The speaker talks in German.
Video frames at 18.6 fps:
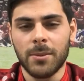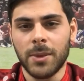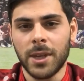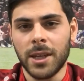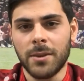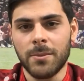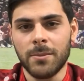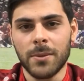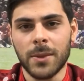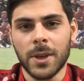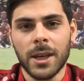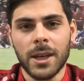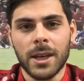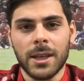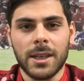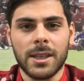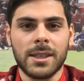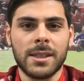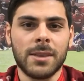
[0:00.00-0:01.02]
im Leben.
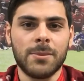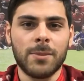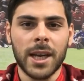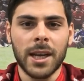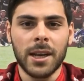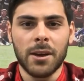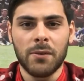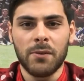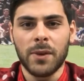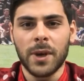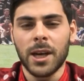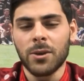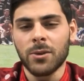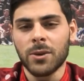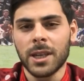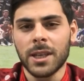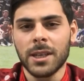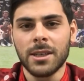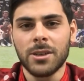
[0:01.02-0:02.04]
Das sind meine
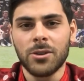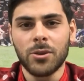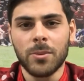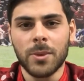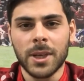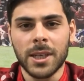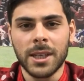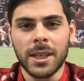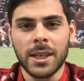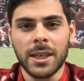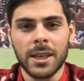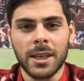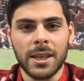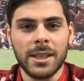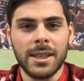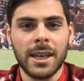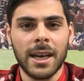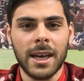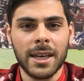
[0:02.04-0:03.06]
Erfahrungen, die ich über die
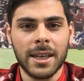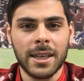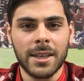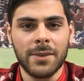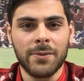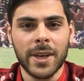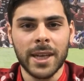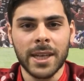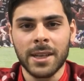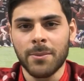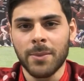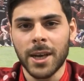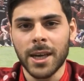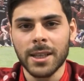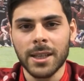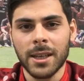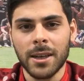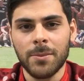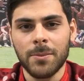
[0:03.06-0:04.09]
Jahre hinweg
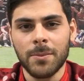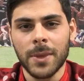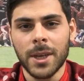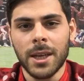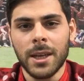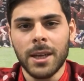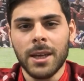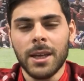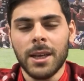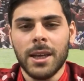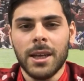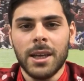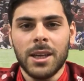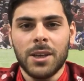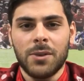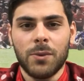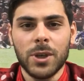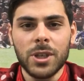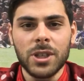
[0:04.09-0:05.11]
gemacht habe.
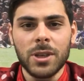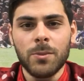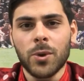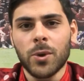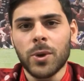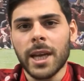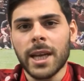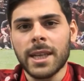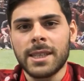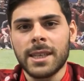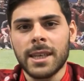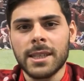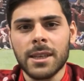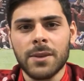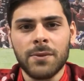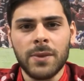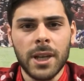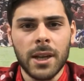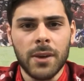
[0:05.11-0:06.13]
Ich wünsche dem Projekt sehr, sehr
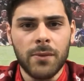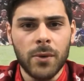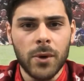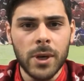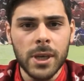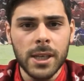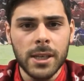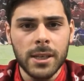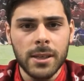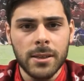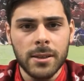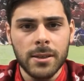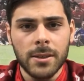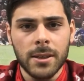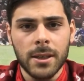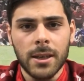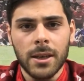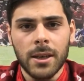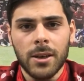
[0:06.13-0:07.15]
viel Erfolg
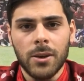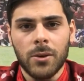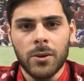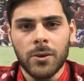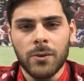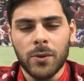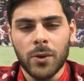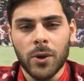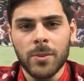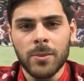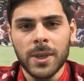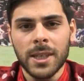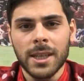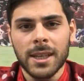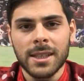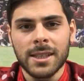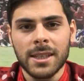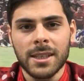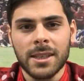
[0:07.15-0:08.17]
und freue mich,
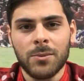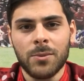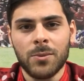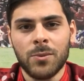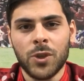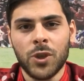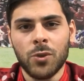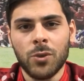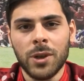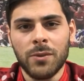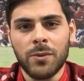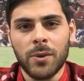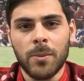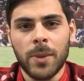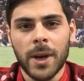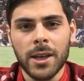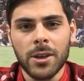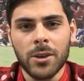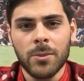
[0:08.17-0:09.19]
dass ich im Juni
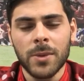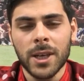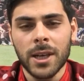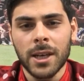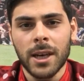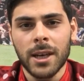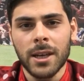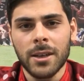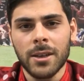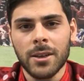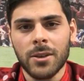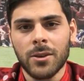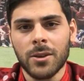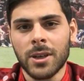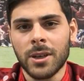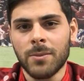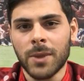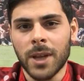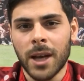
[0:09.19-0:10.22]
vorbeikommen kann und
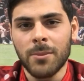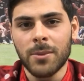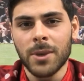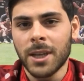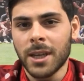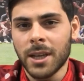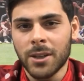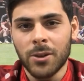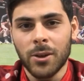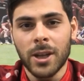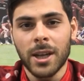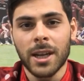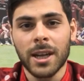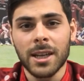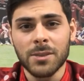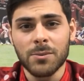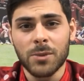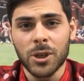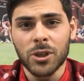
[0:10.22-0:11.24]
im Namen der
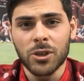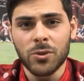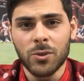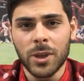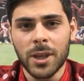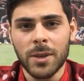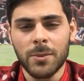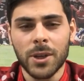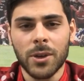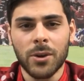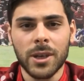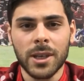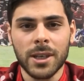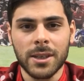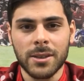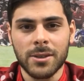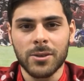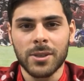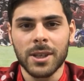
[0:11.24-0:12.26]
Toleranz macht Schule mit
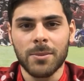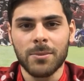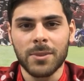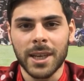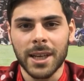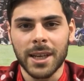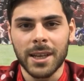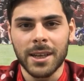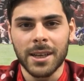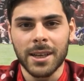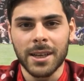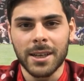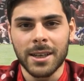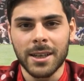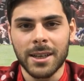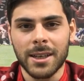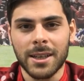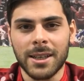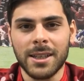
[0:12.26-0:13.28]
euch zusammen kicken kann.
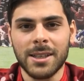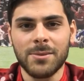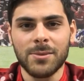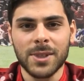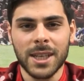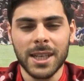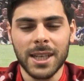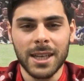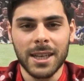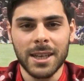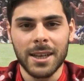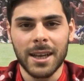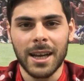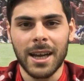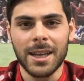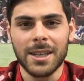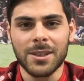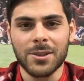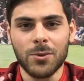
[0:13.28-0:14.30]
In diesem Sinne
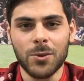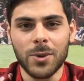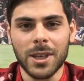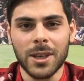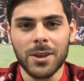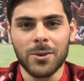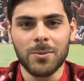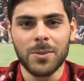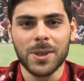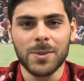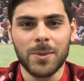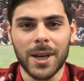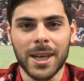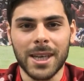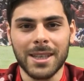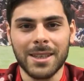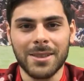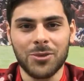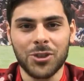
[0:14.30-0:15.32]
alles Gute und bis
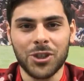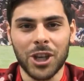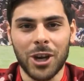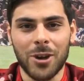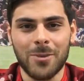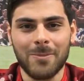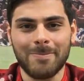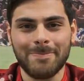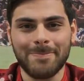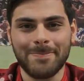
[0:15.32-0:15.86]
bald. Ciao.